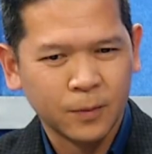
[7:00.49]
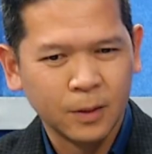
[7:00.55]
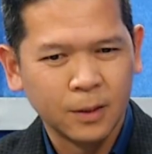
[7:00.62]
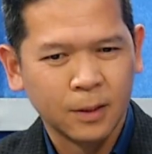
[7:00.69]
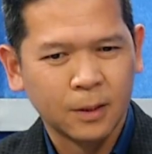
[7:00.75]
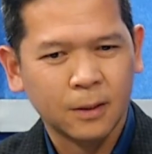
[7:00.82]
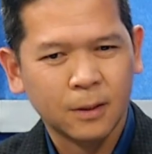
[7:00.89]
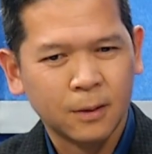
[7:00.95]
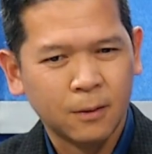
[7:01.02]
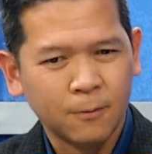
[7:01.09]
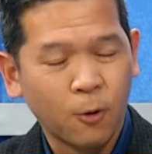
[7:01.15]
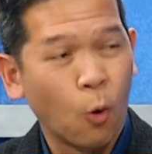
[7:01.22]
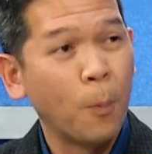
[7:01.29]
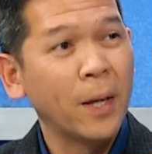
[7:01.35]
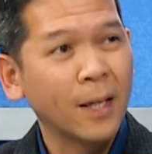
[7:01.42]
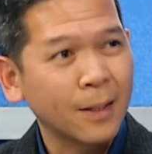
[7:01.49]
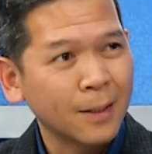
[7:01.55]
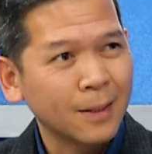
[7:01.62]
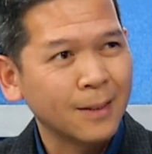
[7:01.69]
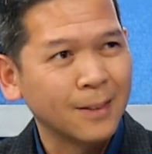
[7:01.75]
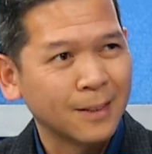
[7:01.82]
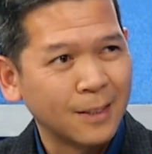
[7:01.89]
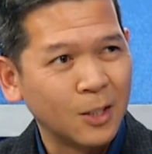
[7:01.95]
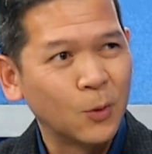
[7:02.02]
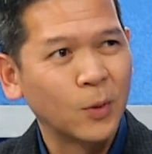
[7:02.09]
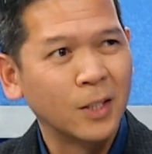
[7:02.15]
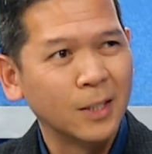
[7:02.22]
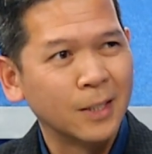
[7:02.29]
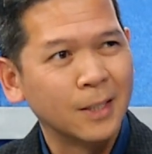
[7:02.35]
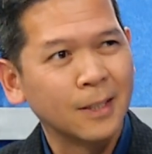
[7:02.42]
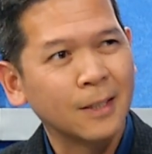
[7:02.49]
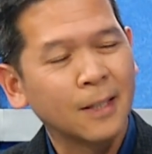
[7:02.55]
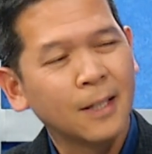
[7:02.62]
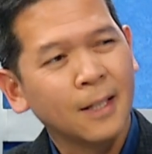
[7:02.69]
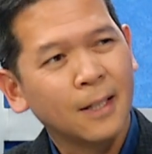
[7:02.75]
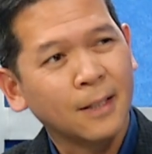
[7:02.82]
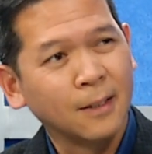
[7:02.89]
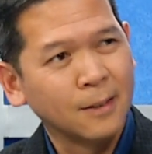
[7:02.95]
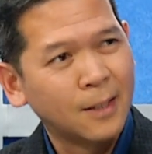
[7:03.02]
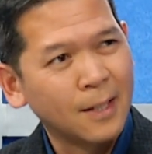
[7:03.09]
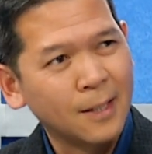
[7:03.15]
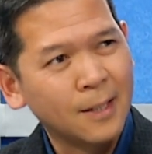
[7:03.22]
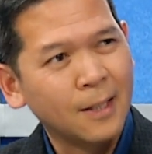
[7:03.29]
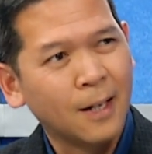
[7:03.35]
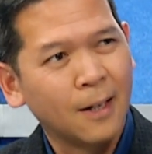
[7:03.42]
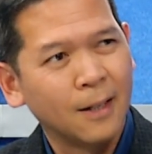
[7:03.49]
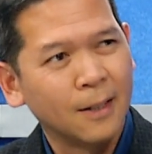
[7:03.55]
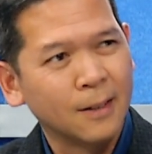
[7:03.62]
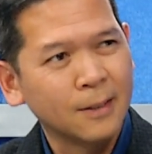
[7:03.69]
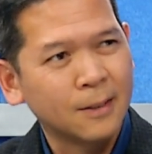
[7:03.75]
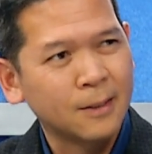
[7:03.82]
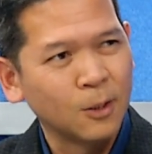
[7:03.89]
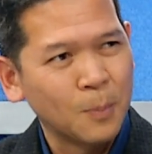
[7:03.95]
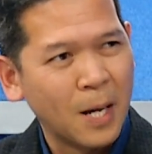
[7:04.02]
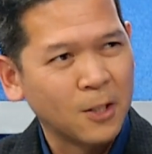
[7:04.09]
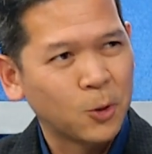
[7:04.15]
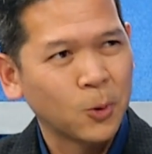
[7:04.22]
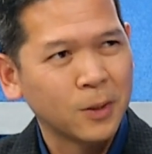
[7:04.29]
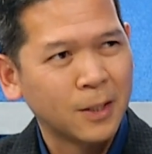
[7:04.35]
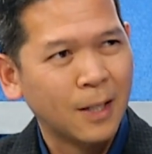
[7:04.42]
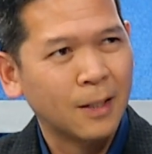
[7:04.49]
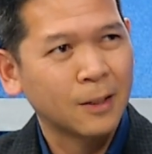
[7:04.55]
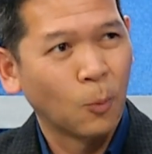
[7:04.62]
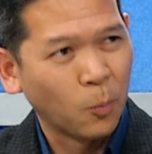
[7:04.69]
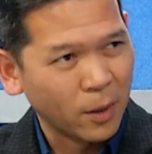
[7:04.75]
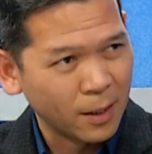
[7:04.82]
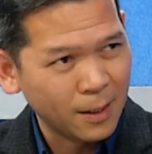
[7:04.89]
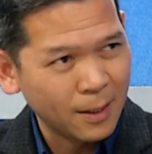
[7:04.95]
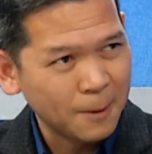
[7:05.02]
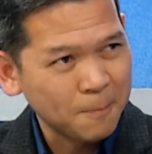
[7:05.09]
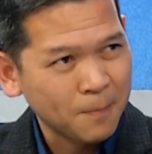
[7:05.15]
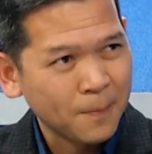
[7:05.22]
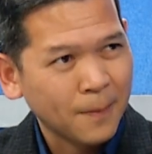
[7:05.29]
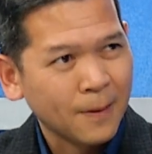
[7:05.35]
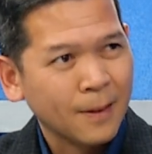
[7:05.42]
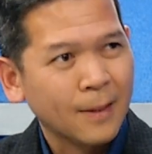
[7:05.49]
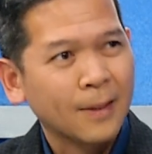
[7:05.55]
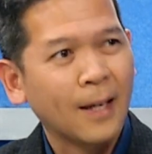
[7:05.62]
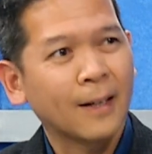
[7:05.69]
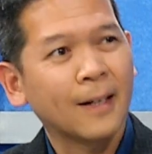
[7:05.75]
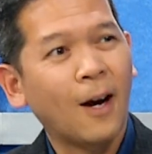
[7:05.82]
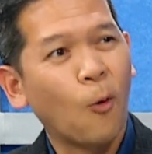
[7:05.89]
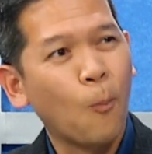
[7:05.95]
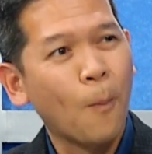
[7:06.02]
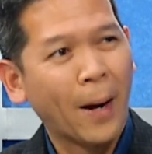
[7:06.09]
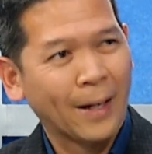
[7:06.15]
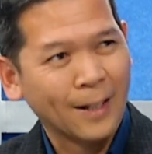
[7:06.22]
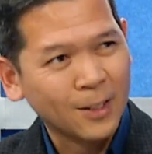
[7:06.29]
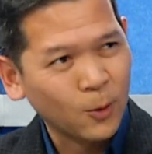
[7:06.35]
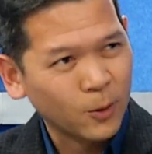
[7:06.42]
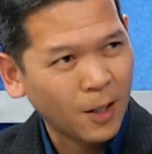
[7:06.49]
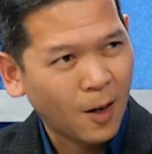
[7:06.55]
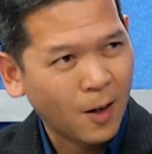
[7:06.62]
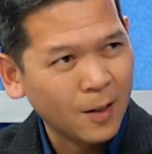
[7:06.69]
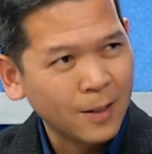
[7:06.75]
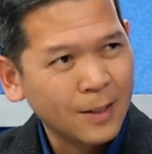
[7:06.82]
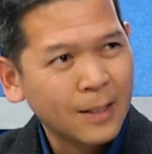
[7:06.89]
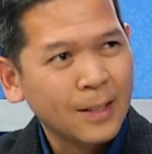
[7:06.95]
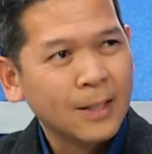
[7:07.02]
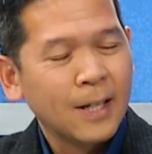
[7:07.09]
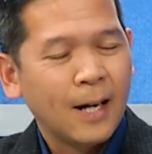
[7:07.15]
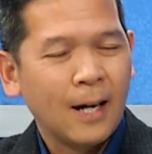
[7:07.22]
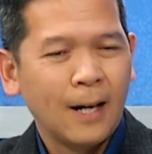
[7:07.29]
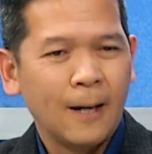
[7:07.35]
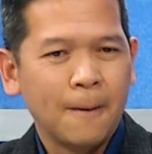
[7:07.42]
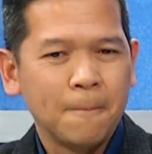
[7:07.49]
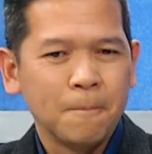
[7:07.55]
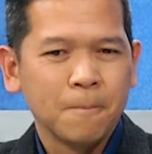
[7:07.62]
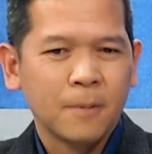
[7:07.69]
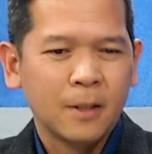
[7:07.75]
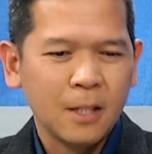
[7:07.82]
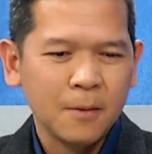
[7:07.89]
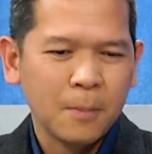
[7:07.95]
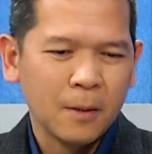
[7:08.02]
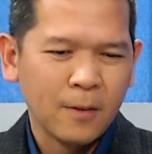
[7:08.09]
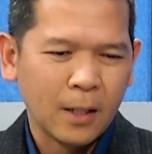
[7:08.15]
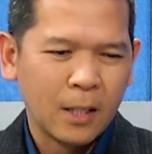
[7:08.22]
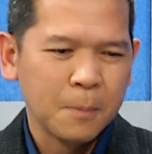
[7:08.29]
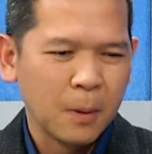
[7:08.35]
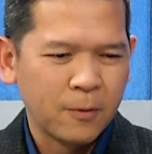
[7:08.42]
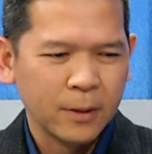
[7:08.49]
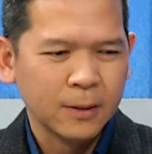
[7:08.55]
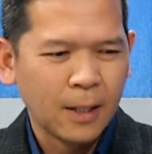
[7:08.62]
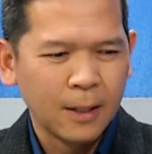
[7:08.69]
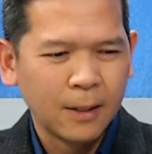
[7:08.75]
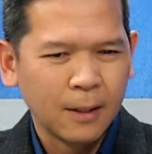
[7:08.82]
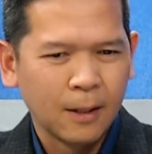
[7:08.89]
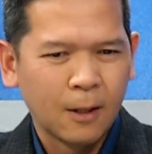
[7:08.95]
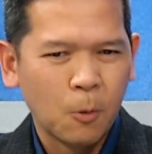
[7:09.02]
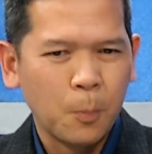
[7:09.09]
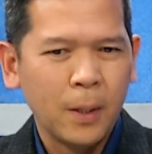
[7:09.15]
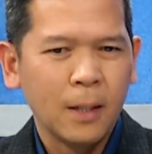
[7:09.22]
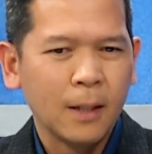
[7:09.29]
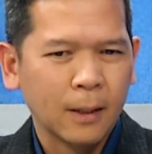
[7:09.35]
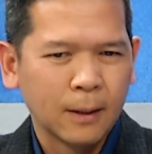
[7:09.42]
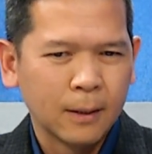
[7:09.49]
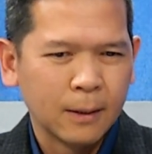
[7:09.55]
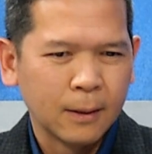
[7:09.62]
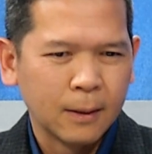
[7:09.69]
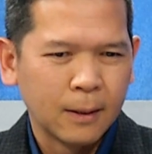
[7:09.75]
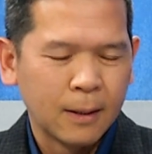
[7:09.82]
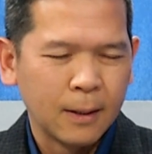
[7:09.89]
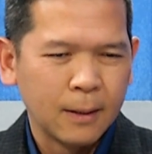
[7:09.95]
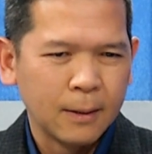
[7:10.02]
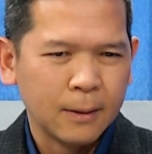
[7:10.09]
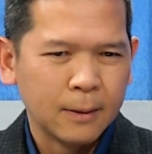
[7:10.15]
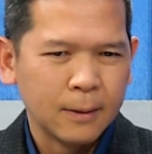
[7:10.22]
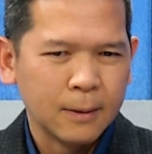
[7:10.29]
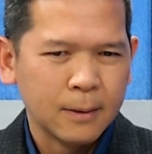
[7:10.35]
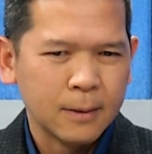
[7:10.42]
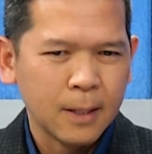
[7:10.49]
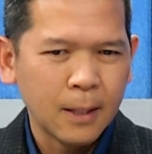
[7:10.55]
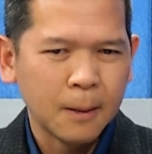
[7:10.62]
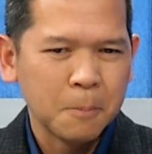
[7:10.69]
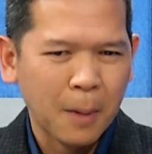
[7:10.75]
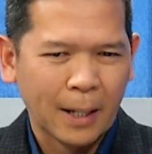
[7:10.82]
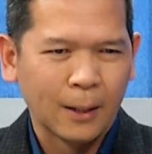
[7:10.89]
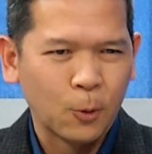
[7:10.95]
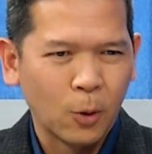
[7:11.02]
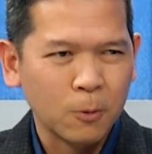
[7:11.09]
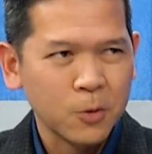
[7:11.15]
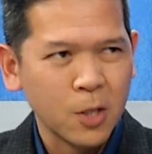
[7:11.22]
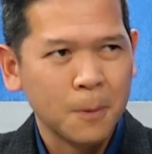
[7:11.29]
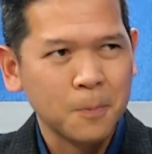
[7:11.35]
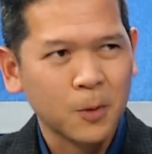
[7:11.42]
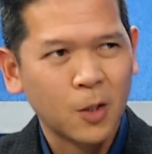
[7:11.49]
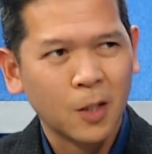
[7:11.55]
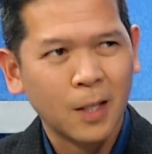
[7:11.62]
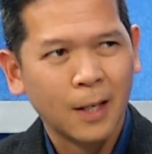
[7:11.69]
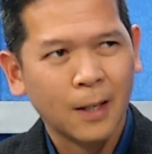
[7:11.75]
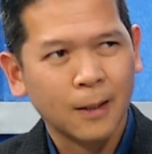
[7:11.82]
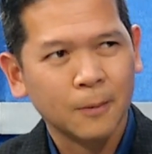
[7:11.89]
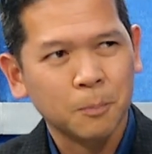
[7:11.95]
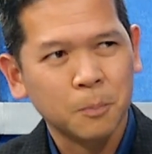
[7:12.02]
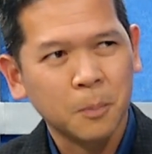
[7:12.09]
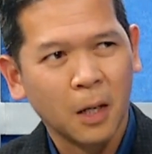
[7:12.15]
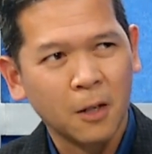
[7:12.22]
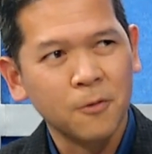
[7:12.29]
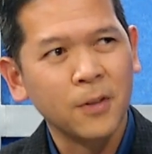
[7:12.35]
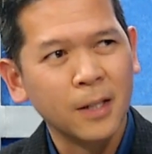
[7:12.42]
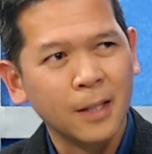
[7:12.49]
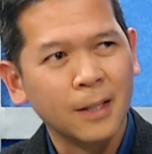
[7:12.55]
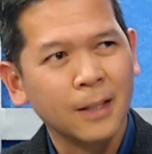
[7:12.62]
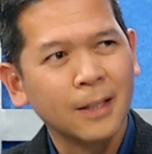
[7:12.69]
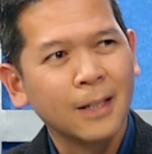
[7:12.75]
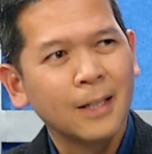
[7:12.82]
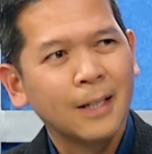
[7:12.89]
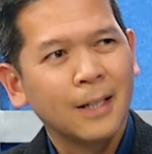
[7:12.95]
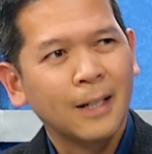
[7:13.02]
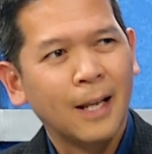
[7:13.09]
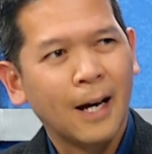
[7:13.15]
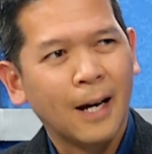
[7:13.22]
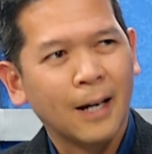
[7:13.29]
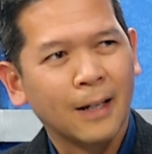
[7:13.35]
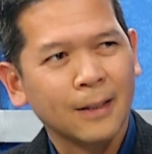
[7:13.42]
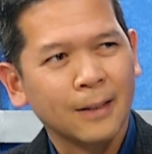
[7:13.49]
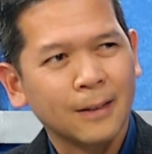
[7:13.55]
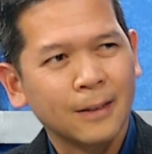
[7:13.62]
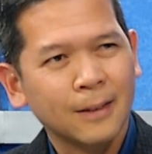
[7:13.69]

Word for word: được phổ biến được nhiều người cử tri ở tiểu bang Georgia đồng ý thành ra ông mạnh cái chỗ đó à, khi bởi vậy khi mà phân tết là không biết là cái sức mạnh của ông Trump có là bởi vì là